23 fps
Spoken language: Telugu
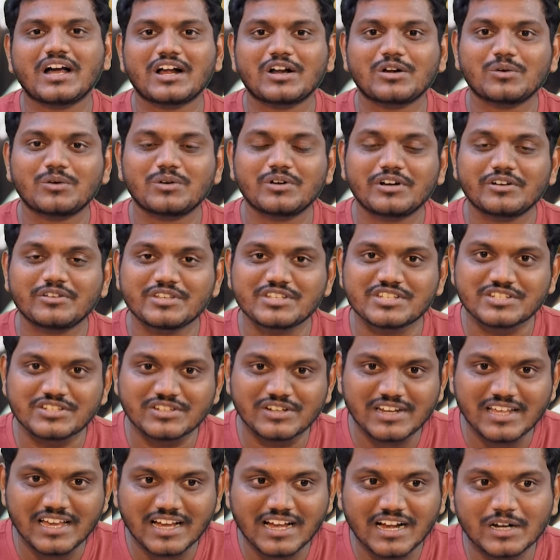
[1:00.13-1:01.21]
అక్కడ ఉండడం ఇష్టం
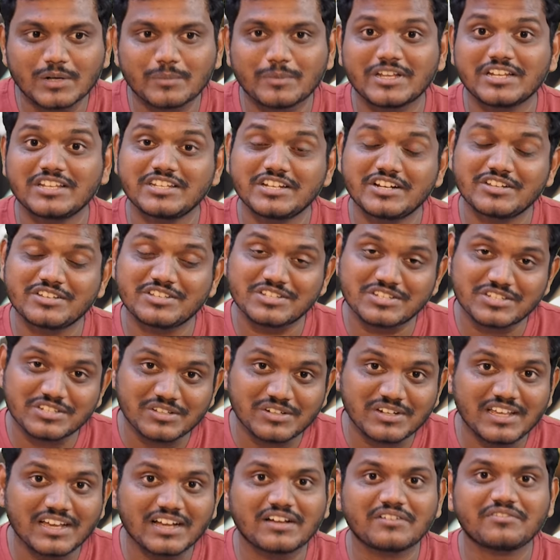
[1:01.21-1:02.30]
లేక అక్కడ పనిచేయడం ఇష్టం
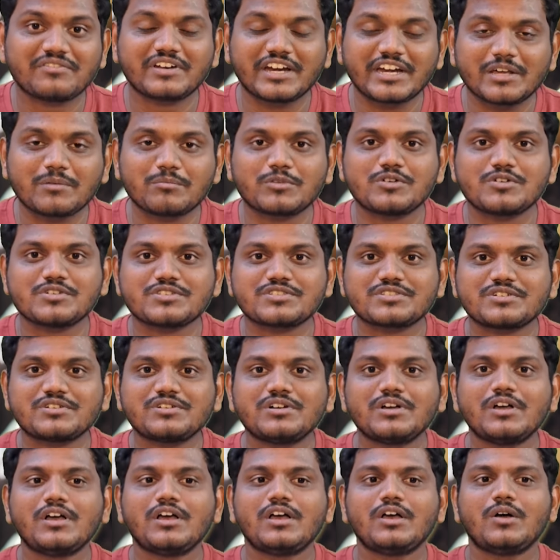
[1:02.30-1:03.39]
లేక ఫ్రీడమ్ కోసం
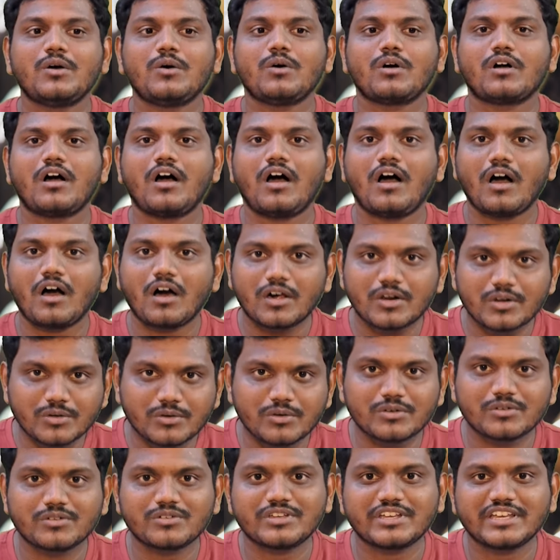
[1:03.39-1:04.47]
ఒక
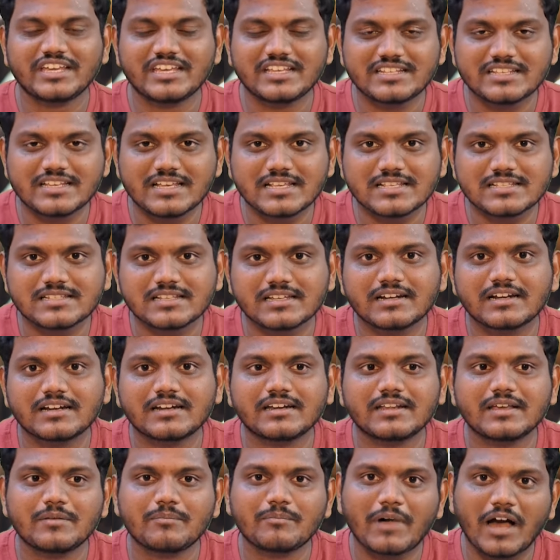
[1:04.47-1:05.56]
ఆరుగురు ఏం
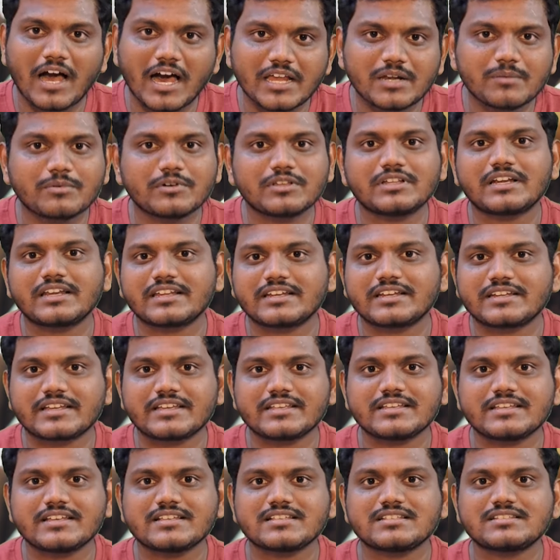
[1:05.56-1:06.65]
చేస్తారంటే పారిపోదానికి ట్రై
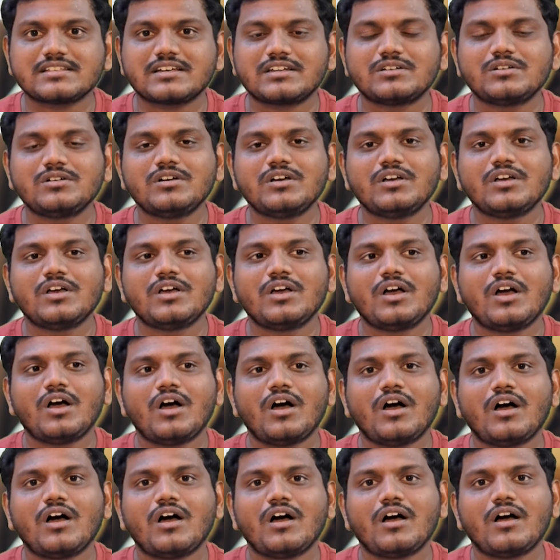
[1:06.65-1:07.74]
చేస్తారు
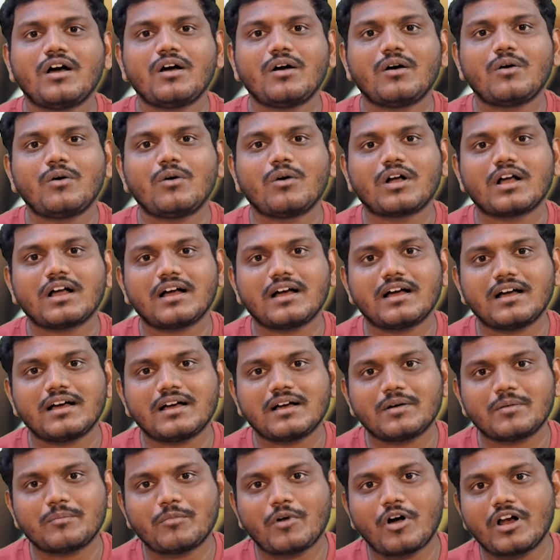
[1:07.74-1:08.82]
ఒక
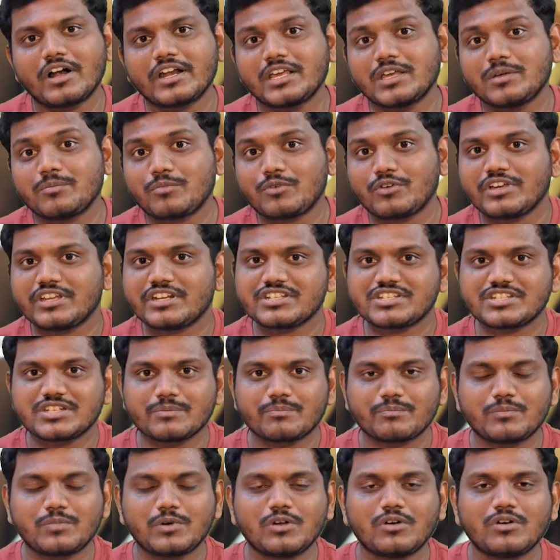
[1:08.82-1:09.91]
పాడైపోయిన
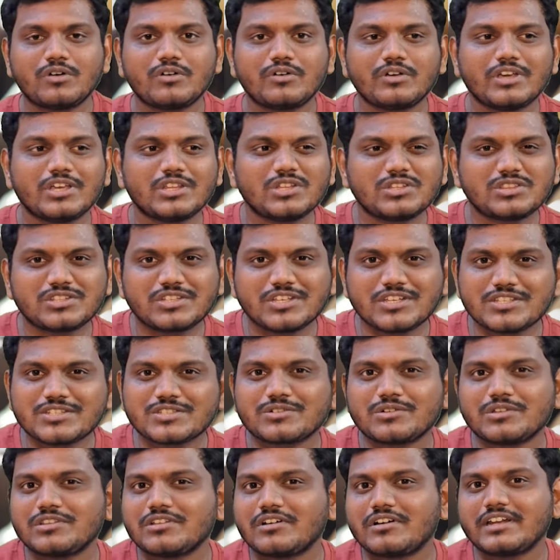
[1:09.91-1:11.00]
షిప్లో ఏదో
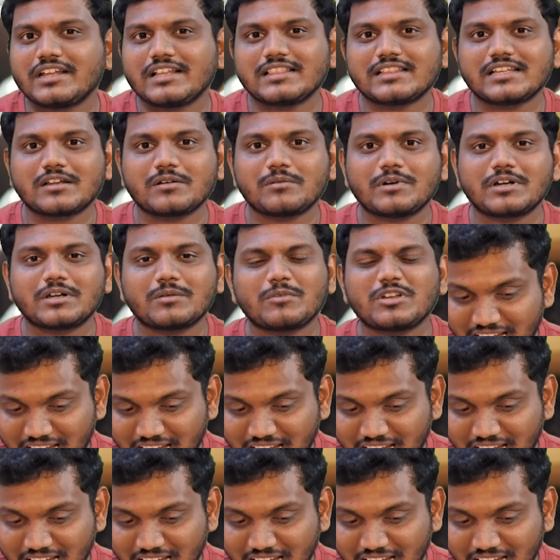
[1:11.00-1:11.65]
తీసుకుందాం అని వెళ్తారు అనమాట